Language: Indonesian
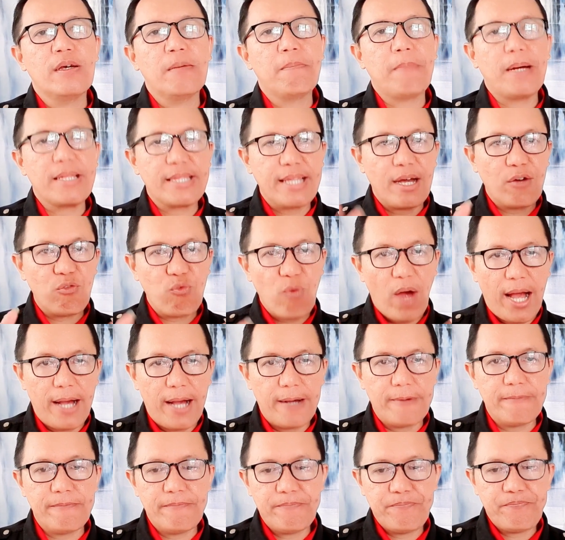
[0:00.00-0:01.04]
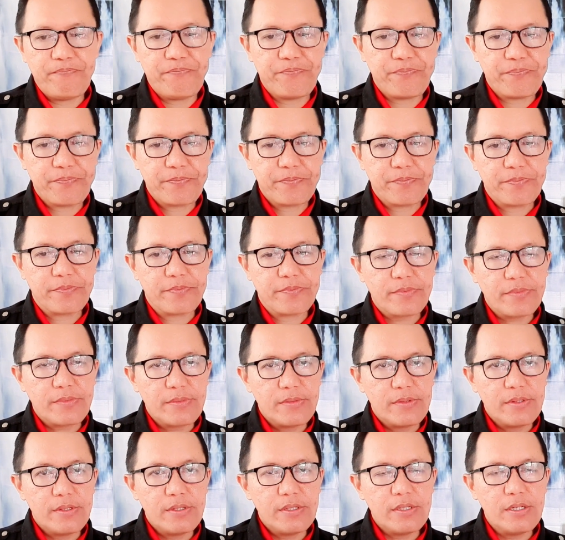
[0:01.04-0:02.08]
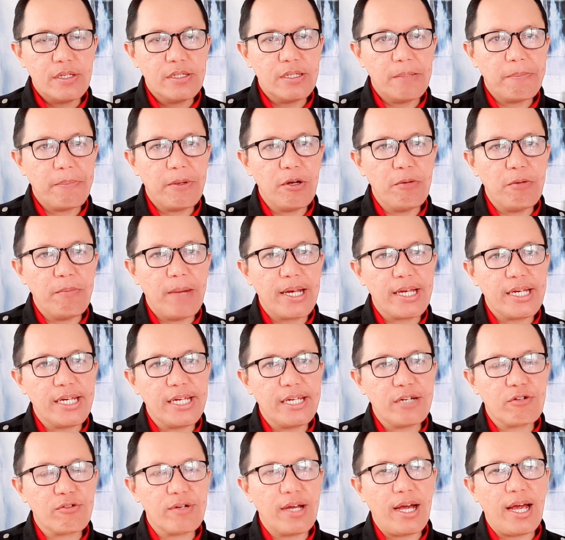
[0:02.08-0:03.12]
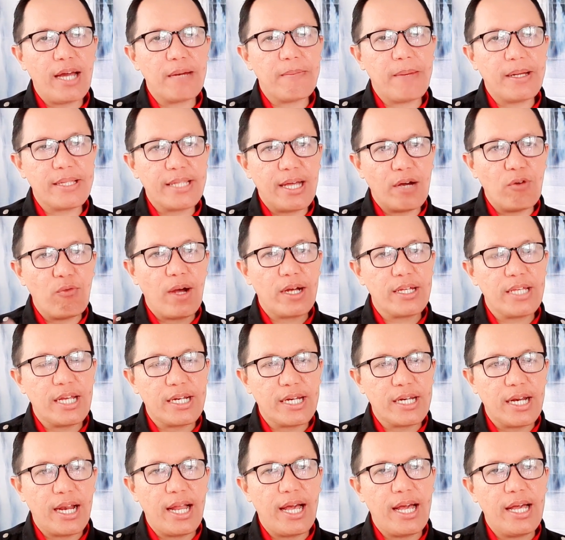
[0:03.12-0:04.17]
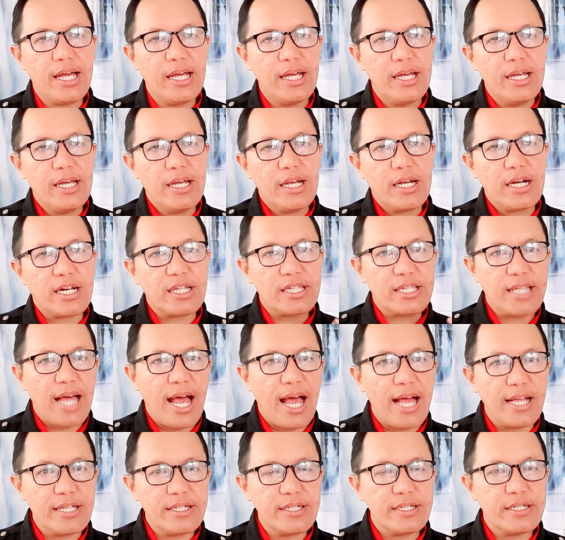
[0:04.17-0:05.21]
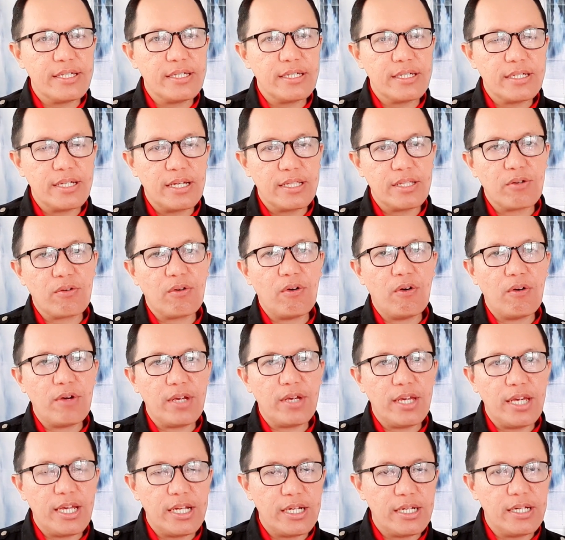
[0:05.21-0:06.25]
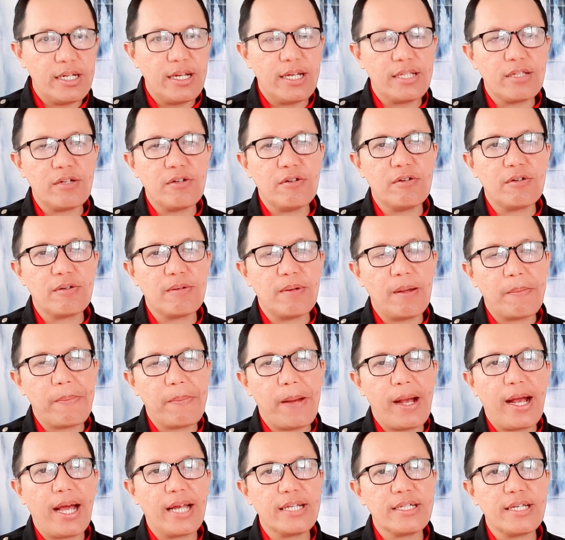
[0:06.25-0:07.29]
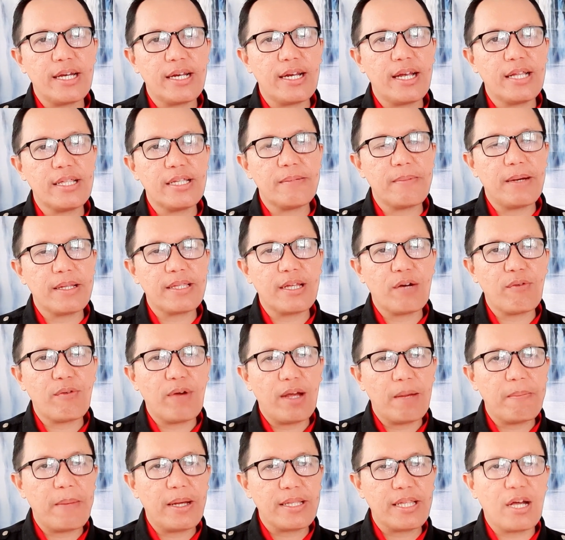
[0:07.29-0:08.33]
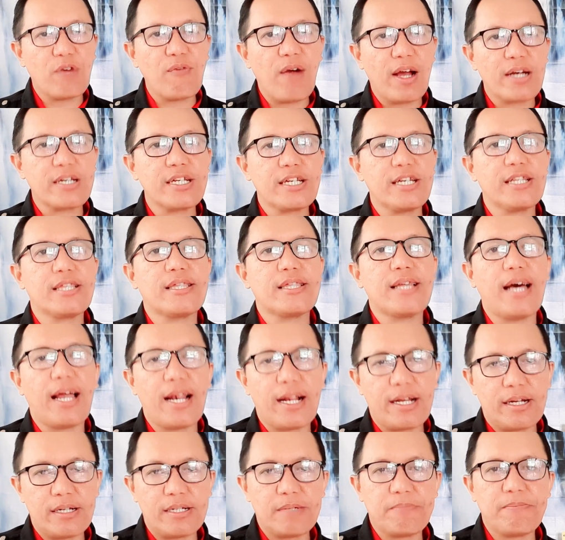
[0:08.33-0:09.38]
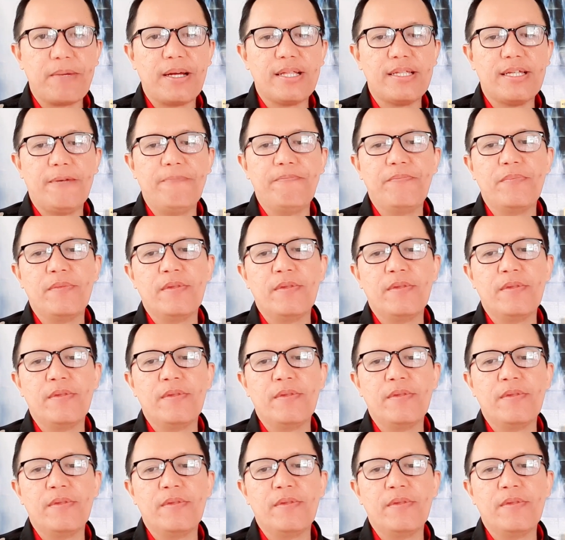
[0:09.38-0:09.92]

mata uang Sebelum hari ini digunakan mata uangnya adalah kertas atau koin atau bahkan sana nanti mata uang mata uang digital ke depannya.